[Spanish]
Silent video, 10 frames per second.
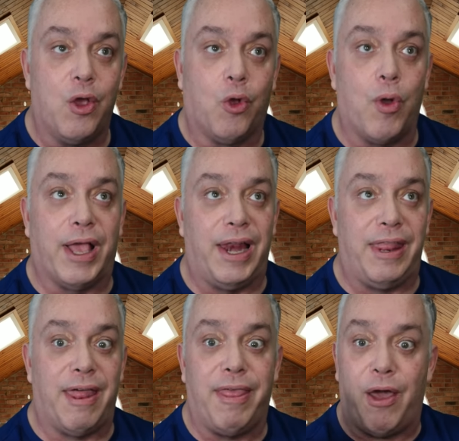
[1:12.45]
con
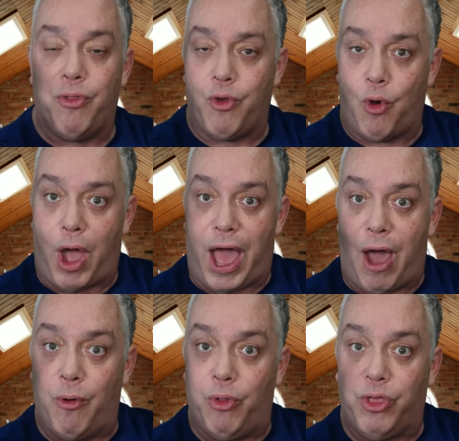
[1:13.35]
calidad de audio
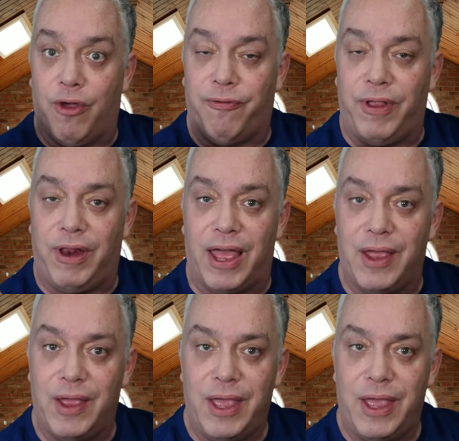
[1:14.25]
audiófila